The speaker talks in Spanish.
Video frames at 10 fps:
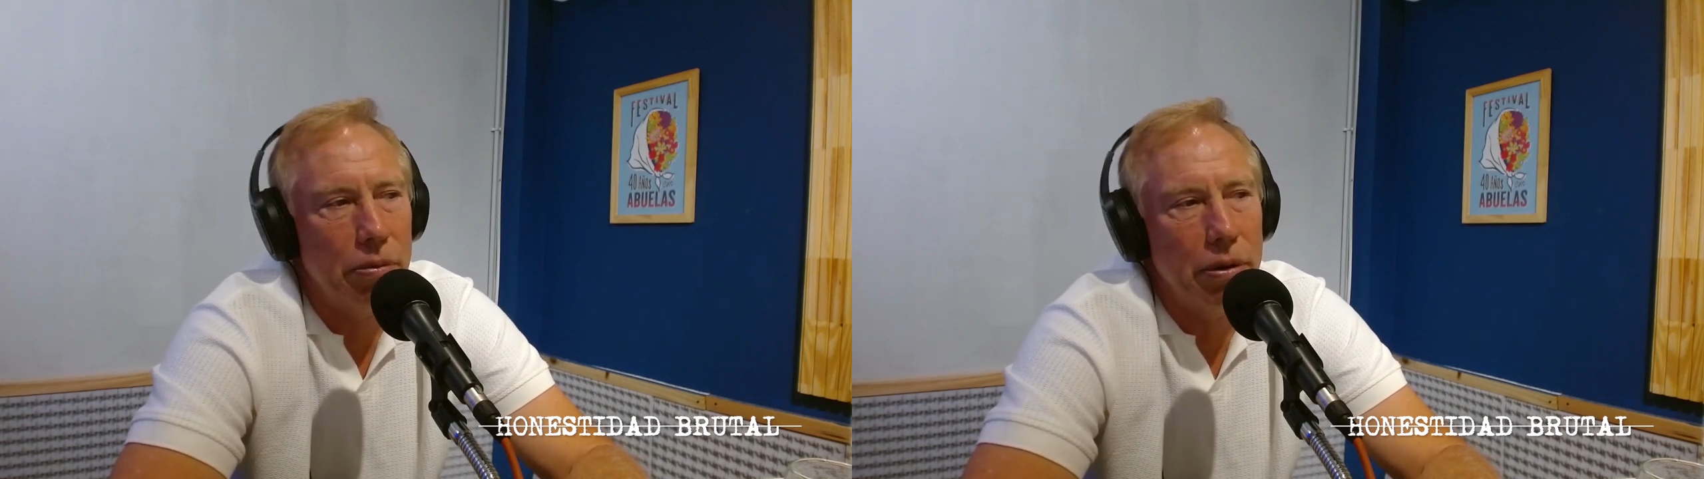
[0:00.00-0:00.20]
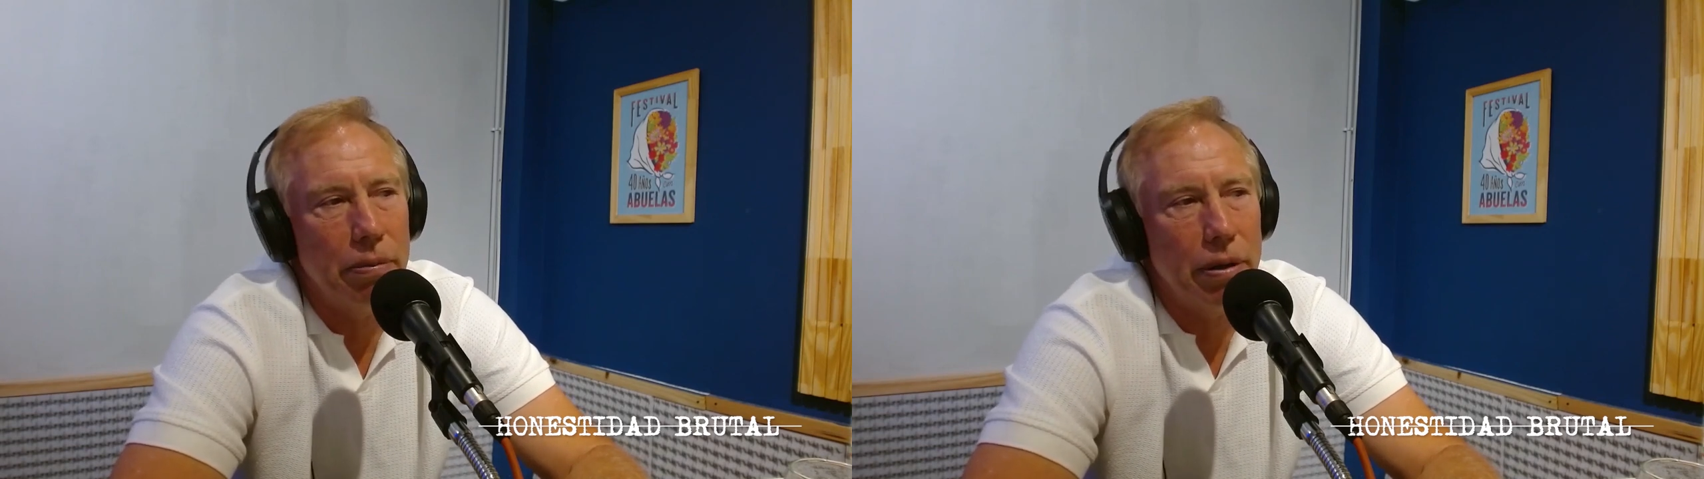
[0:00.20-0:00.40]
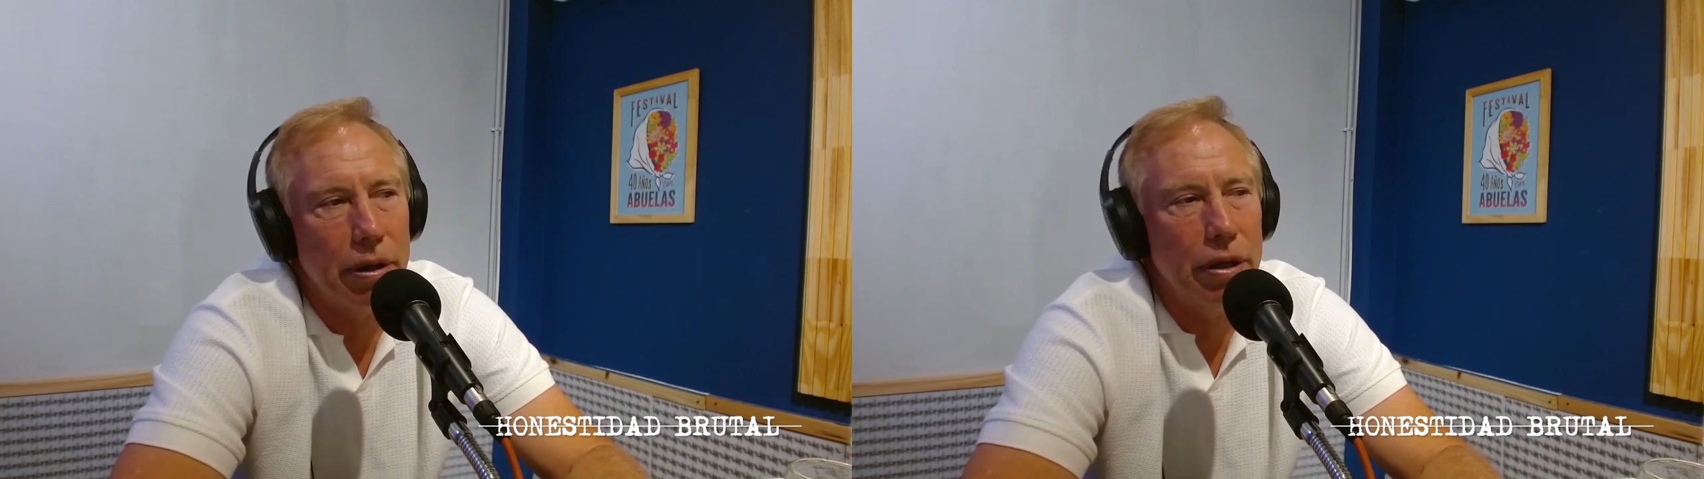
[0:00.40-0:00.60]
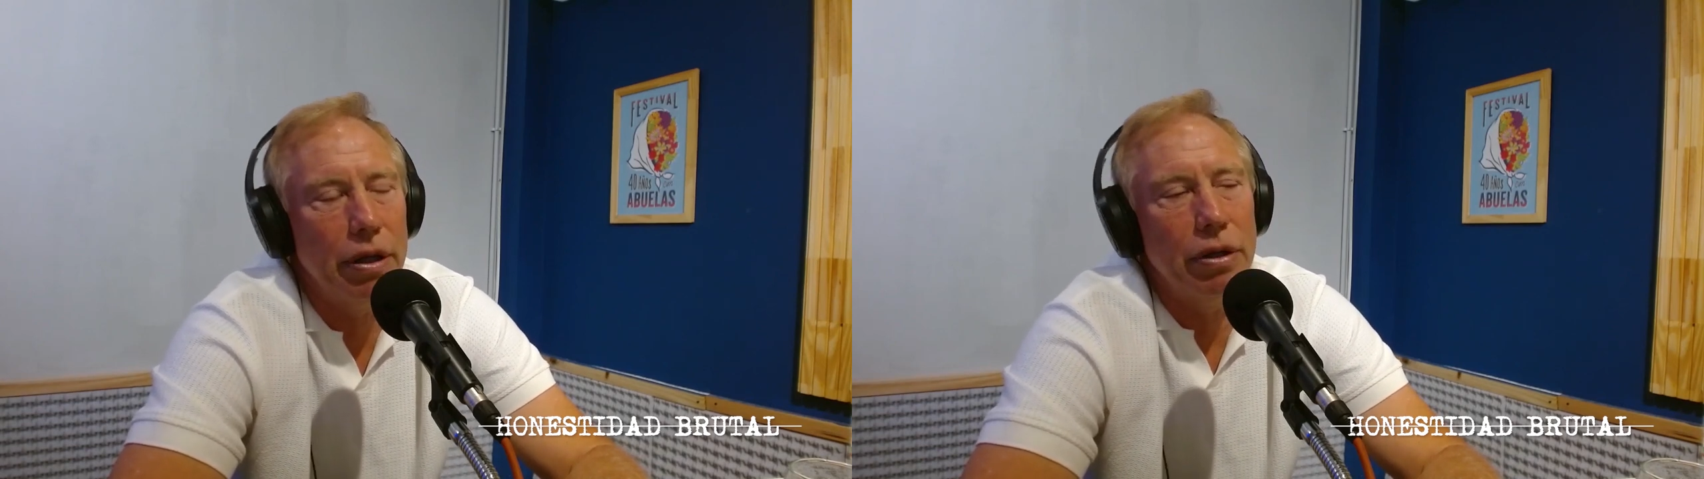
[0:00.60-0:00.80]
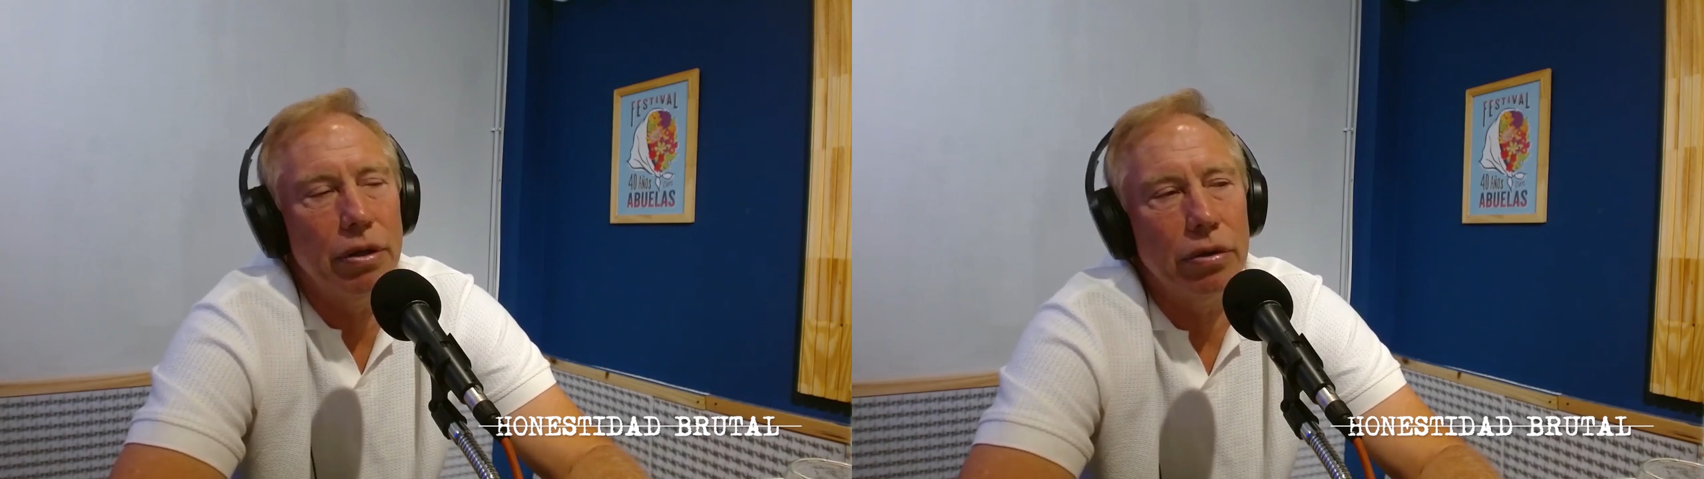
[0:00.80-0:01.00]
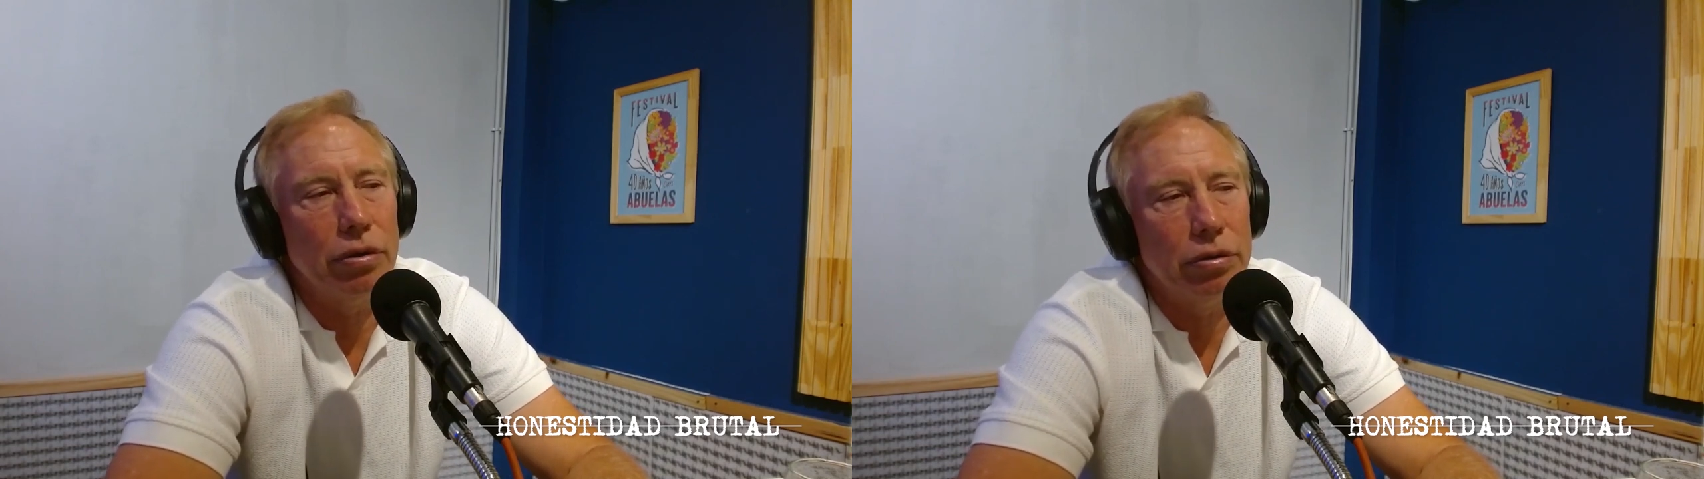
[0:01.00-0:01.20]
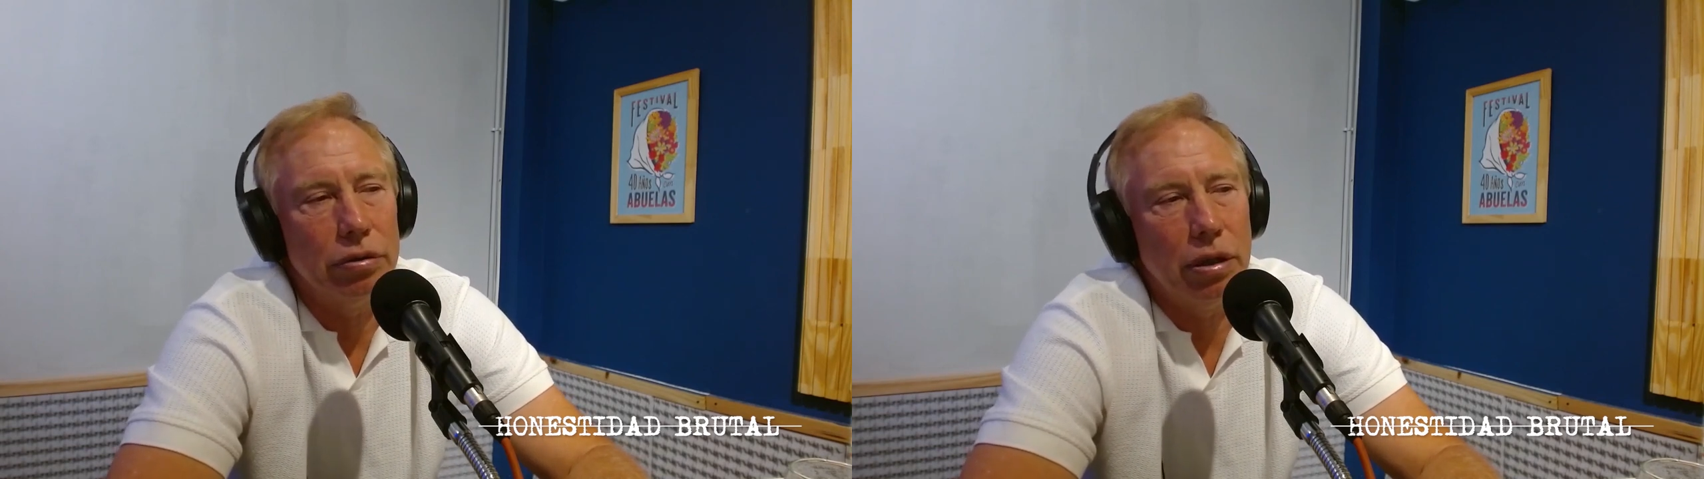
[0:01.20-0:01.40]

el primer partido,